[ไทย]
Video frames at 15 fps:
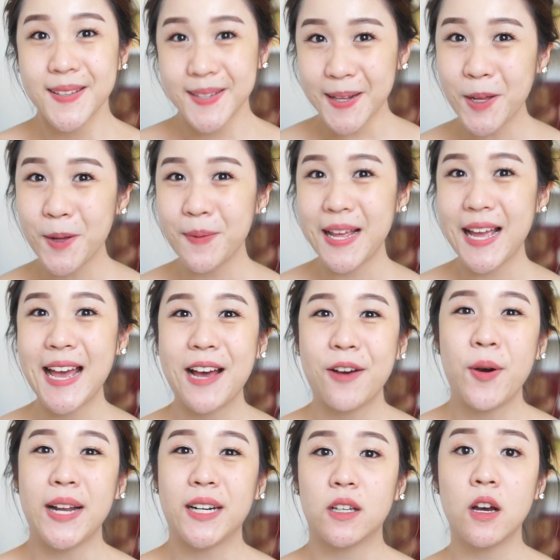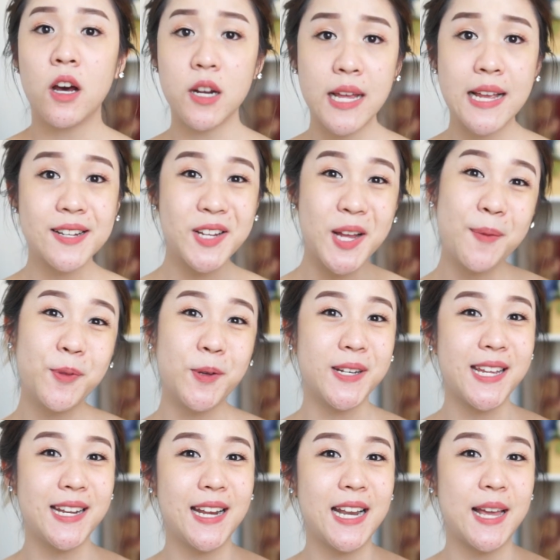สรุปนะคะขวัญก็ค่อนข้างชอบตัว
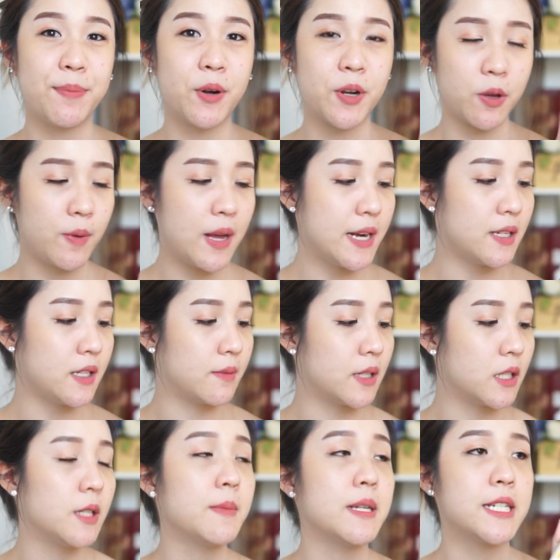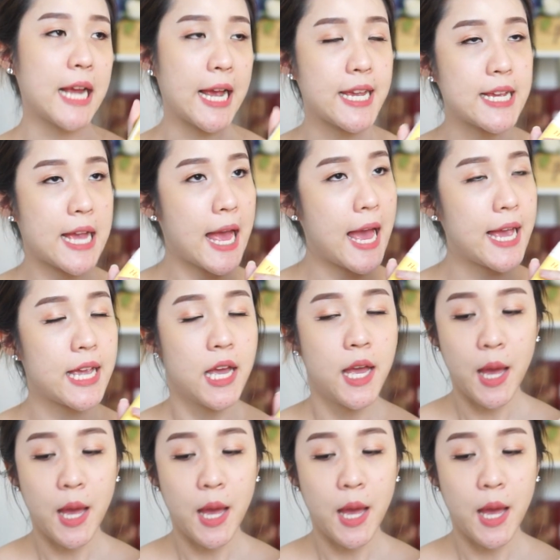นี้เลยนะ เพราะว่าหนึ่งมันคือมันใช้ง่าย